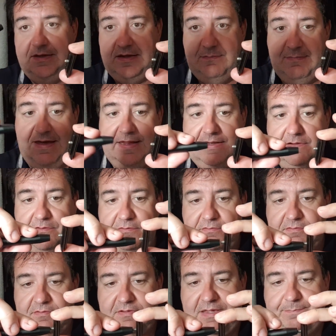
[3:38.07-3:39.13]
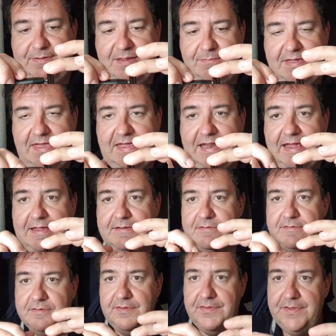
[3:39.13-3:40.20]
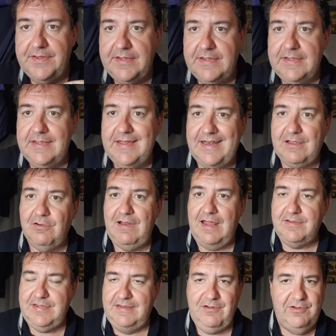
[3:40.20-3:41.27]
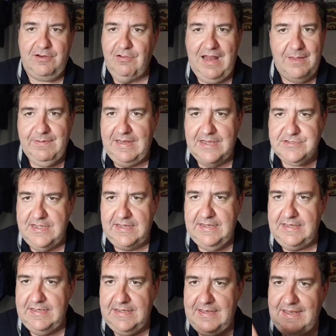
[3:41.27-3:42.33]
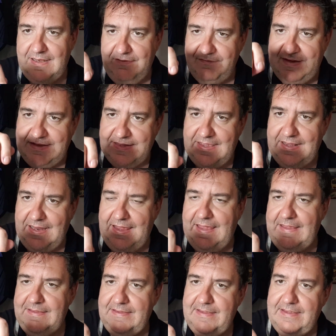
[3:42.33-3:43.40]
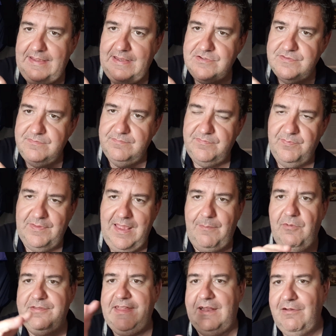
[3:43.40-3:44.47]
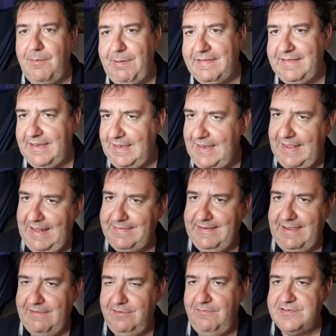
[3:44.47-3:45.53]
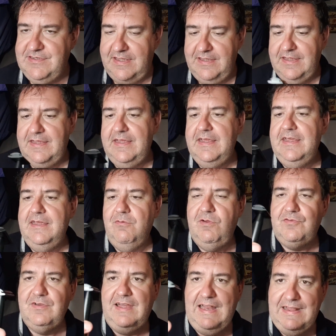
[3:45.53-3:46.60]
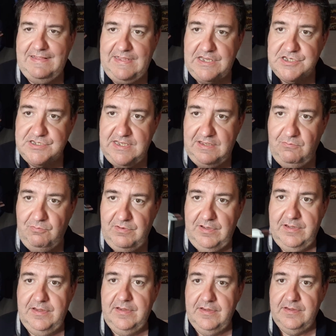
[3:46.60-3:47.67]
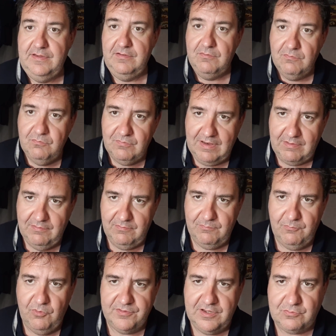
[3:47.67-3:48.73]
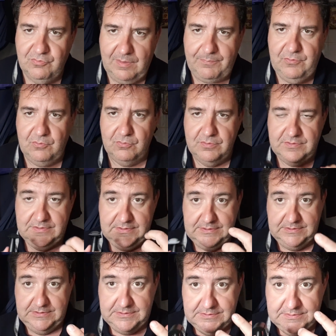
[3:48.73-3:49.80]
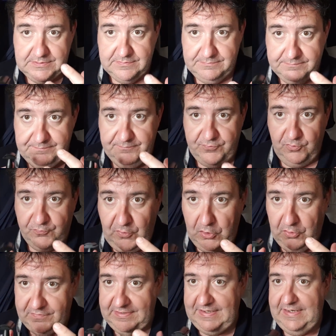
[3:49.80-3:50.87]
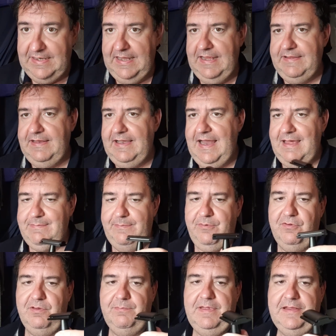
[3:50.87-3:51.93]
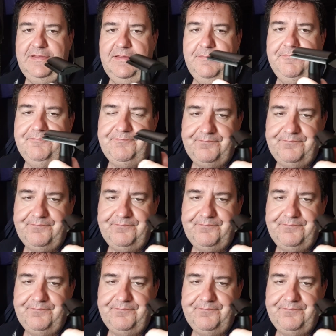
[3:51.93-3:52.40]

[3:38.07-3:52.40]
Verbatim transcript: il manico, che prima era regola- cioè non regolabile, cioè il, la vite era, eh, si poteva montare da una parte dall'altra, adesso invece questo garantisce un, eh, una montatura più, più forte della, della lana probabilmente.